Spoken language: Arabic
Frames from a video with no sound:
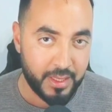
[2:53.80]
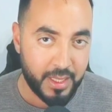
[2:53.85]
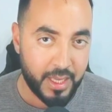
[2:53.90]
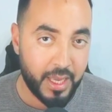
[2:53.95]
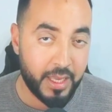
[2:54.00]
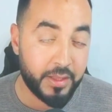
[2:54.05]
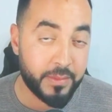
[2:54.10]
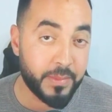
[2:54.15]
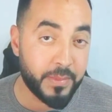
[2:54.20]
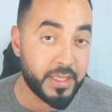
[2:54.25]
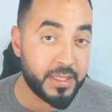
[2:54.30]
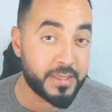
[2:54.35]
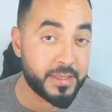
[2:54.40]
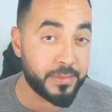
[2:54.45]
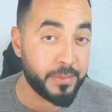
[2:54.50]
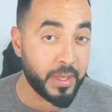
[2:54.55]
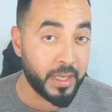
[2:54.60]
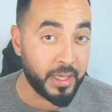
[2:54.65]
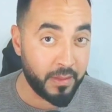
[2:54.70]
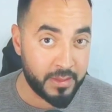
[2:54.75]
هيثما دي
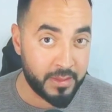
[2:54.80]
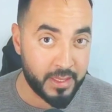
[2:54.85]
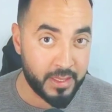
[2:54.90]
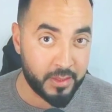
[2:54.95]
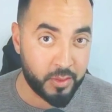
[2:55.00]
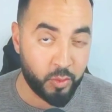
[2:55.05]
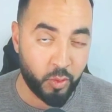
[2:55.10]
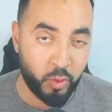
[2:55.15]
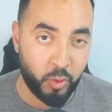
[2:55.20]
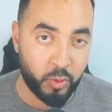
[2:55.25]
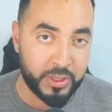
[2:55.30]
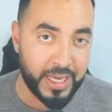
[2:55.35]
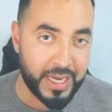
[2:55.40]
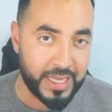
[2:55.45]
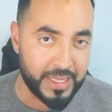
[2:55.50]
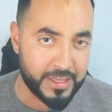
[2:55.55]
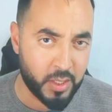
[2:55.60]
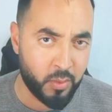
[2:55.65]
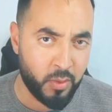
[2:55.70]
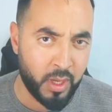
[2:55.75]
السمين إذا عندهم
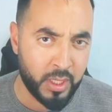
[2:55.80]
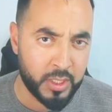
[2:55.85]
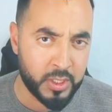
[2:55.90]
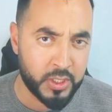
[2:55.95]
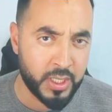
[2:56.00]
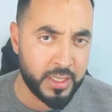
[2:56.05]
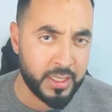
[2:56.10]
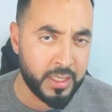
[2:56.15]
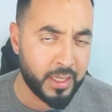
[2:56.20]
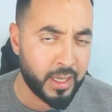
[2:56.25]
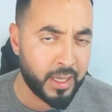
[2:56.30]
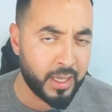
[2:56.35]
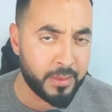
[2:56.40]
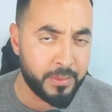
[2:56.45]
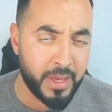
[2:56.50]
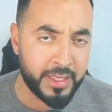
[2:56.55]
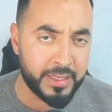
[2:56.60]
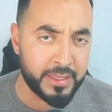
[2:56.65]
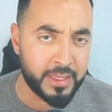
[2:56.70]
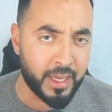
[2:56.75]
عطلة سواء الجالية
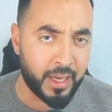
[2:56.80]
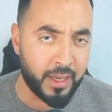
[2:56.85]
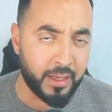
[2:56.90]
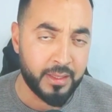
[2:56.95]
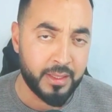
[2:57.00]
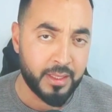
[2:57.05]
الألمانية